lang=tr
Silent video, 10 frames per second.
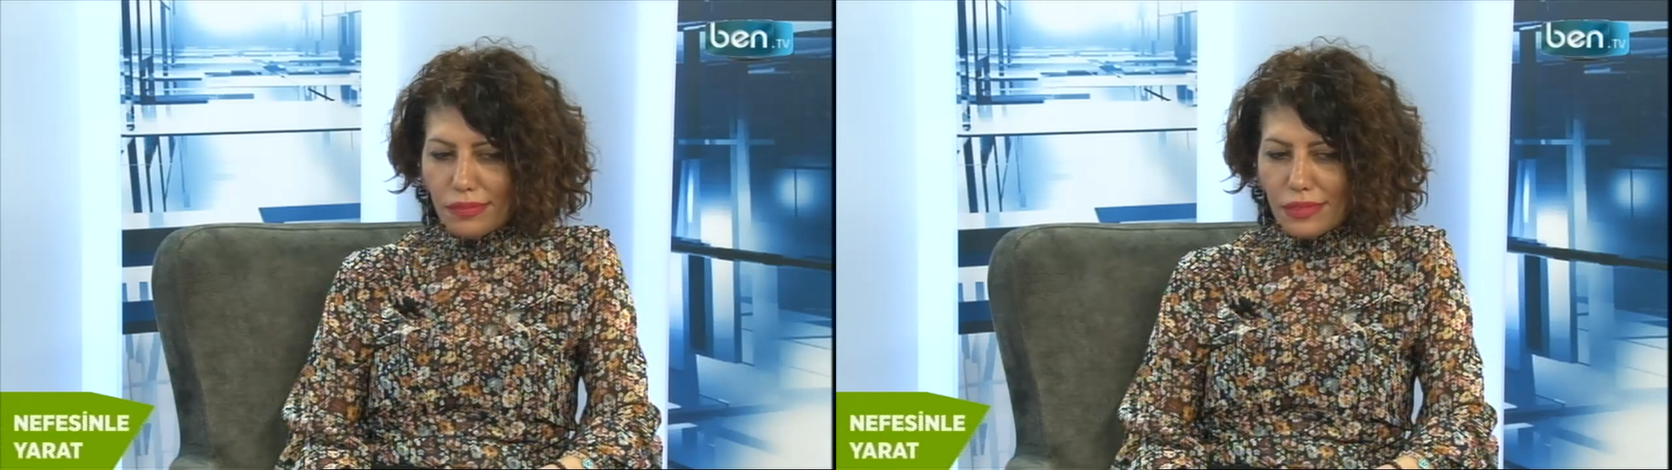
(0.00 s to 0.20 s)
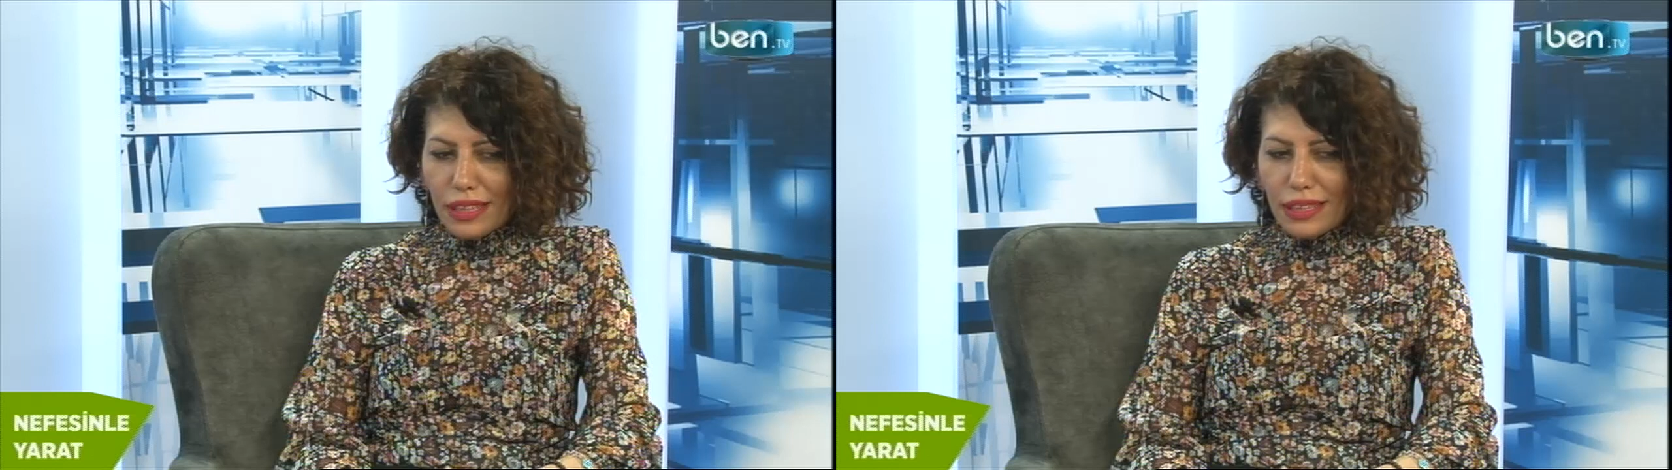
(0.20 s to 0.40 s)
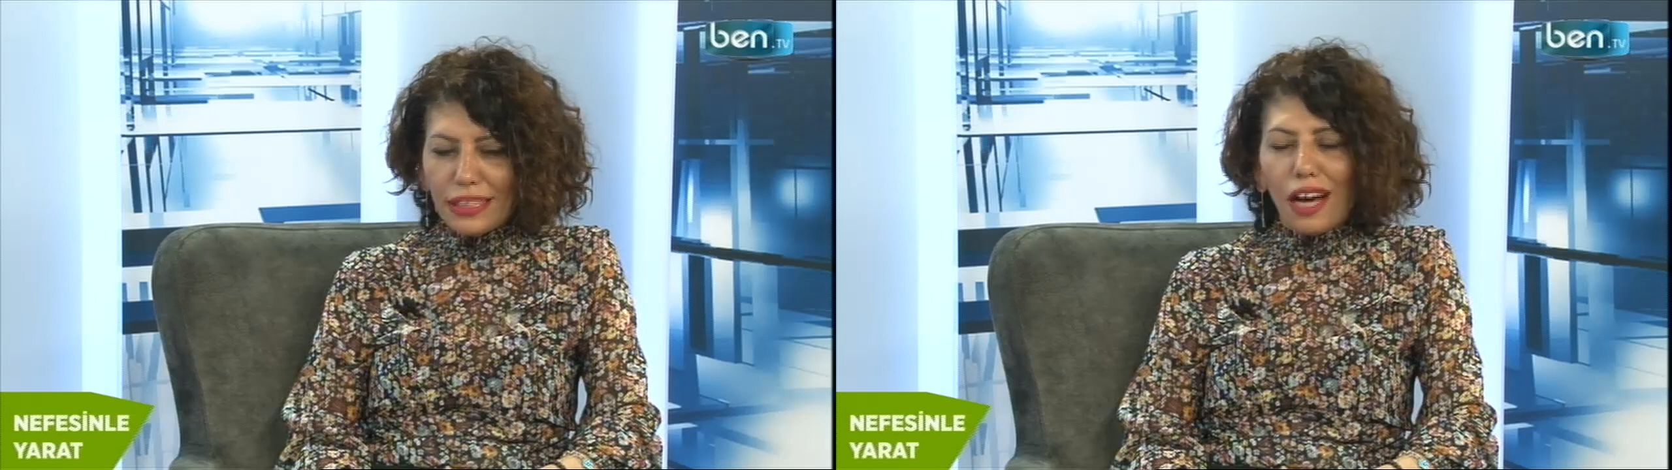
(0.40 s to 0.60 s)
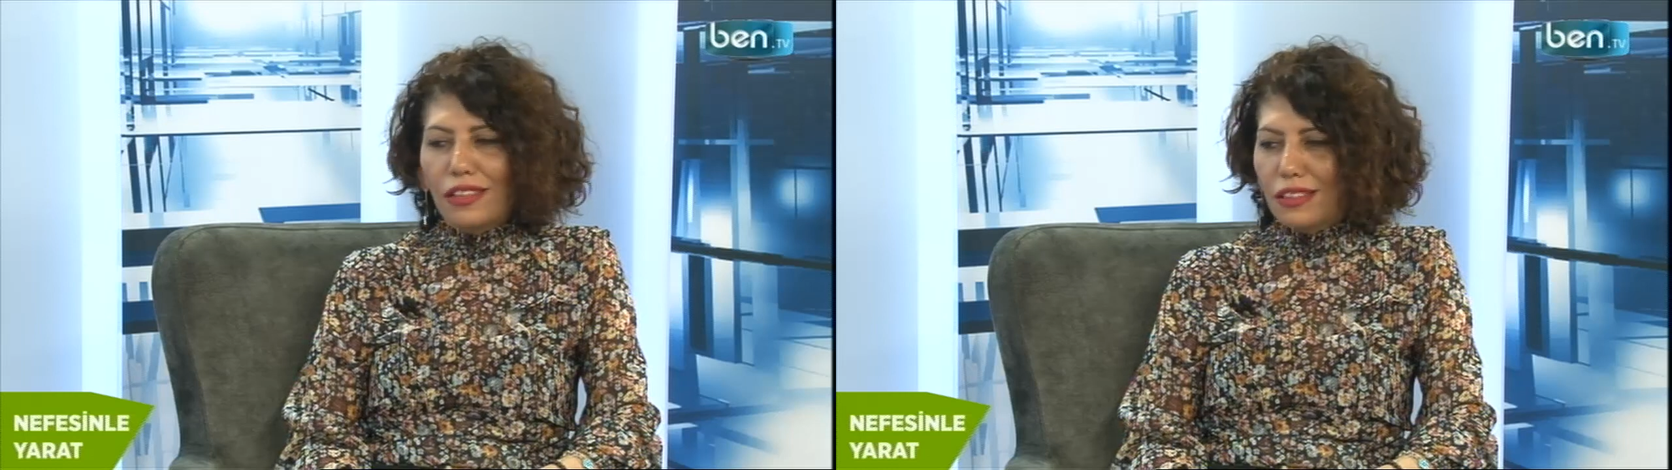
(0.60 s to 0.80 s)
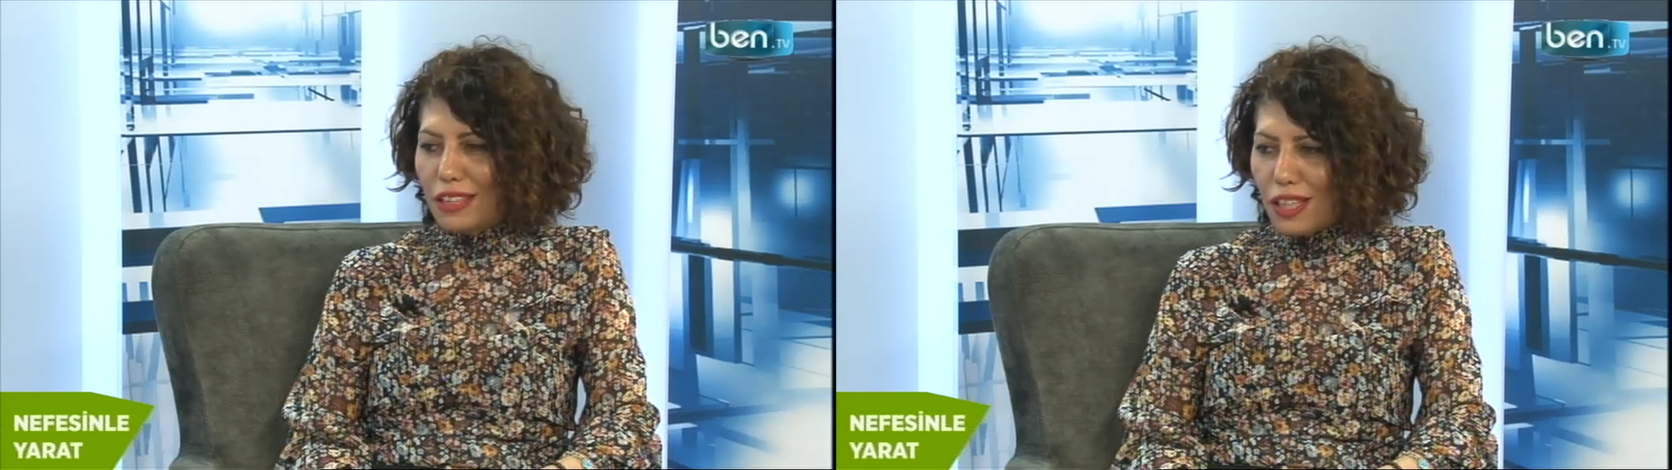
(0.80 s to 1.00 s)

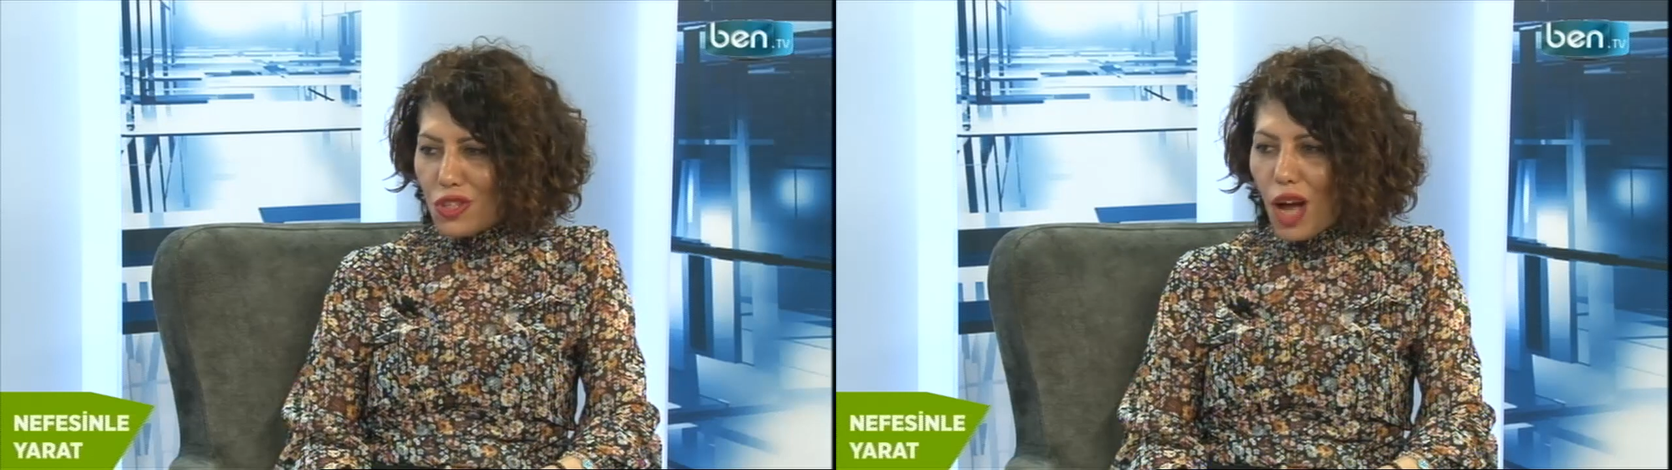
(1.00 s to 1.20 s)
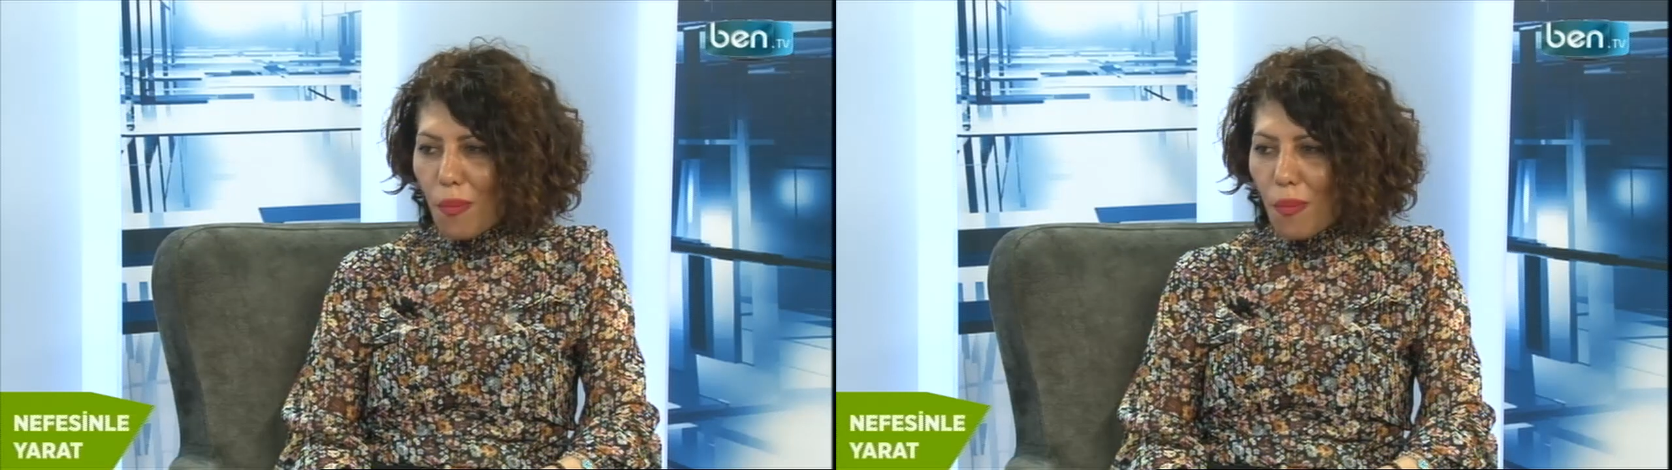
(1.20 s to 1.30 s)
Sağlıklı Yaşam